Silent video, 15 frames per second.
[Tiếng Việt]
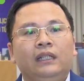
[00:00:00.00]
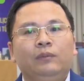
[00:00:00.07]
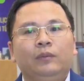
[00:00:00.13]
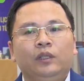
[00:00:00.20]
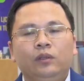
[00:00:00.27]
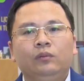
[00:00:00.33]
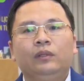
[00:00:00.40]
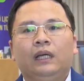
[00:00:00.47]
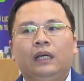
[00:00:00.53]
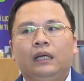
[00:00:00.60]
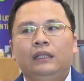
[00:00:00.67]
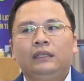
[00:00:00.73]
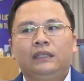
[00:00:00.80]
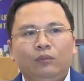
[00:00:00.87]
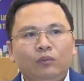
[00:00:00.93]
nhưng nói chung là
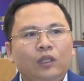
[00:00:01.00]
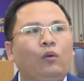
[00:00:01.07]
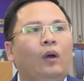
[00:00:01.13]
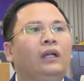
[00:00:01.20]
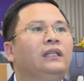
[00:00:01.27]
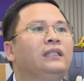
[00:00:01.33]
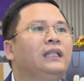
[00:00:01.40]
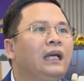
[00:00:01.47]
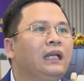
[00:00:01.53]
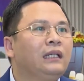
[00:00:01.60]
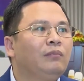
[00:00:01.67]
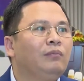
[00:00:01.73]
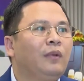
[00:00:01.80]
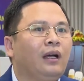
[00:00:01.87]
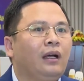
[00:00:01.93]
trong cái quãng thời
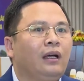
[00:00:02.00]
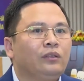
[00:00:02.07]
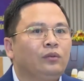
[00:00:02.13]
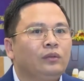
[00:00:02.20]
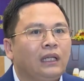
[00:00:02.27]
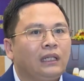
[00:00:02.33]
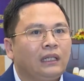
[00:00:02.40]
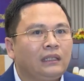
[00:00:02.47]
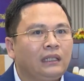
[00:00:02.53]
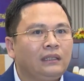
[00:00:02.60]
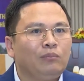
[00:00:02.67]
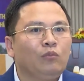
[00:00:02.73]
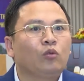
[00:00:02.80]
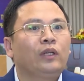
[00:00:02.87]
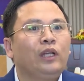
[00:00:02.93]
gian mà chúng ta đã
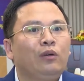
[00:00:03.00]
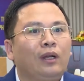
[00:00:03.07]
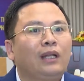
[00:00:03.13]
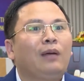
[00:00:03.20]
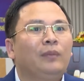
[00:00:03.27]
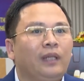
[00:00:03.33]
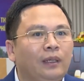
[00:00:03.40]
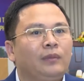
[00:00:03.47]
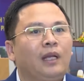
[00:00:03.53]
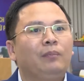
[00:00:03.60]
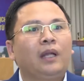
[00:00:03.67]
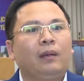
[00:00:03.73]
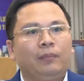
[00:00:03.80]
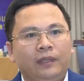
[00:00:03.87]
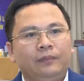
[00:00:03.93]
xác định mục tiêu là 5 năm
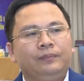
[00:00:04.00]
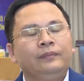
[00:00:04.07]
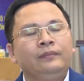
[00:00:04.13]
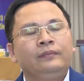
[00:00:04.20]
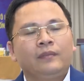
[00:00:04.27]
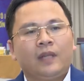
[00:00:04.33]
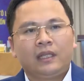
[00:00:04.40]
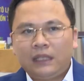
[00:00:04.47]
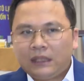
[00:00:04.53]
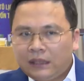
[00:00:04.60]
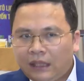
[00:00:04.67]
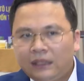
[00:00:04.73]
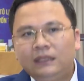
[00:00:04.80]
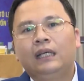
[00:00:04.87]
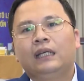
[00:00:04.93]
năm năm ấy thì chắc
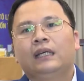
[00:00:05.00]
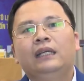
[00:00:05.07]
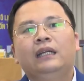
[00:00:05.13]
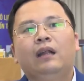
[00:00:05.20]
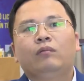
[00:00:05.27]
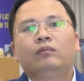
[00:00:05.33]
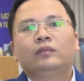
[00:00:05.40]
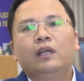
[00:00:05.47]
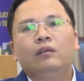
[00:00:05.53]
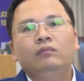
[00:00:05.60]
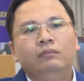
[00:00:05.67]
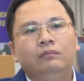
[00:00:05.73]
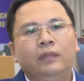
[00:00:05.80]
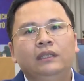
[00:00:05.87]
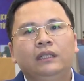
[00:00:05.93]
chắn rằng cái lòng
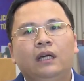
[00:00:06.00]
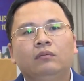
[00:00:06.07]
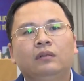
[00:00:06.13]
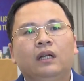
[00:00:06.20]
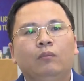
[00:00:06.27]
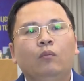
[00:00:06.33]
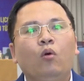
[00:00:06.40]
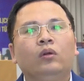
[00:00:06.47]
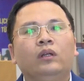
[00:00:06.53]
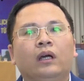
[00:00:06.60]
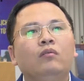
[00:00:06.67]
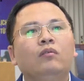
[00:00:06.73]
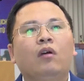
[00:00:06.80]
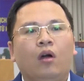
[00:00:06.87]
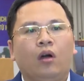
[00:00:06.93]
sông bên trong là bùn
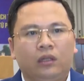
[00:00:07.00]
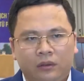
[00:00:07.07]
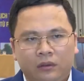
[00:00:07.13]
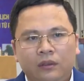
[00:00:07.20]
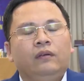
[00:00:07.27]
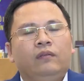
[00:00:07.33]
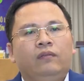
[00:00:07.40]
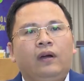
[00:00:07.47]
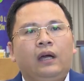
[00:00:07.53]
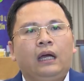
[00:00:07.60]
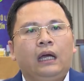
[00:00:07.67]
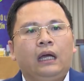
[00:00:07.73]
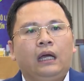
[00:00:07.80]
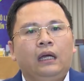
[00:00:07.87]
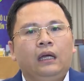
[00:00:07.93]
là không còn
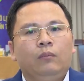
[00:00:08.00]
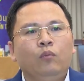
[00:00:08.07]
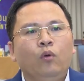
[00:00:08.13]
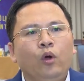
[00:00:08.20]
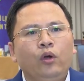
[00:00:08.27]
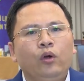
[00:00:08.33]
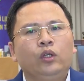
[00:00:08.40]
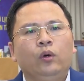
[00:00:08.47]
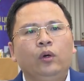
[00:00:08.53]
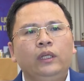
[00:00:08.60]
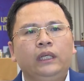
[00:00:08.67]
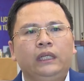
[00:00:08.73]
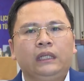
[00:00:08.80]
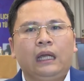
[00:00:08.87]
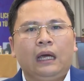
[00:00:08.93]
và mùi hôi
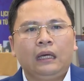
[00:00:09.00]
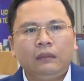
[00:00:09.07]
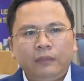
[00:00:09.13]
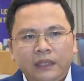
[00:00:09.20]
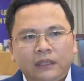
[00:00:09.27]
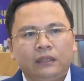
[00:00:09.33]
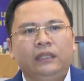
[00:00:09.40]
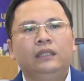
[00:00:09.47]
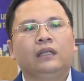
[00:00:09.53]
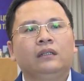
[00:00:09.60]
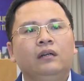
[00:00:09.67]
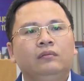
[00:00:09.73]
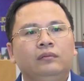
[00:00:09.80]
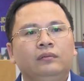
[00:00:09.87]
thối thì đã bị xử lý tận gốc.